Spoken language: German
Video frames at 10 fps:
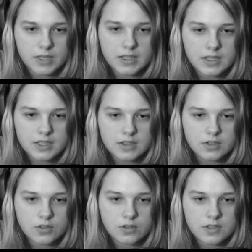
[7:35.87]
Eigentlich hätte
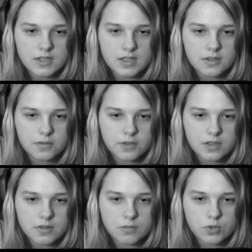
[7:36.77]
ich doch eine Seite
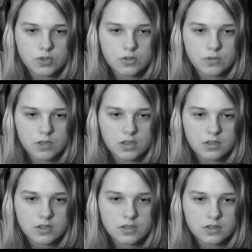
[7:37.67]
finden müssen, oder
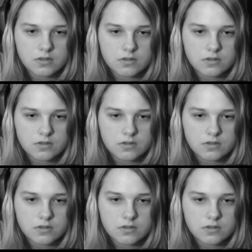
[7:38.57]
nicht?